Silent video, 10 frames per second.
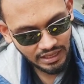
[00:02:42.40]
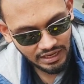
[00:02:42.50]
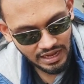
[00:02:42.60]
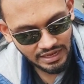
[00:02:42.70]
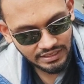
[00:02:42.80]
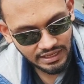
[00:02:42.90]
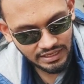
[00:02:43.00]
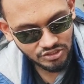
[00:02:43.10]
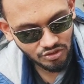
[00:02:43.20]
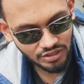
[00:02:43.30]
এই লাইনটা
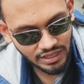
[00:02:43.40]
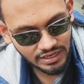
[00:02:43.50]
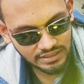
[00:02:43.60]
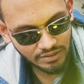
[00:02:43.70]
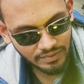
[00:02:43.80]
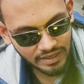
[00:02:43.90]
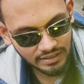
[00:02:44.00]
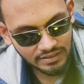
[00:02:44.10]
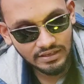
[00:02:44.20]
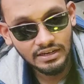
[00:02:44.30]
যখন এখানে দিবেন
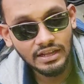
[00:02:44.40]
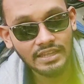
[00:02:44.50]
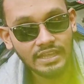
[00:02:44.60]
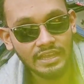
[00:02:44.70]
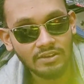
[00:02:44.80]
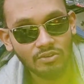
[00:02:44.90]
এই দেখেন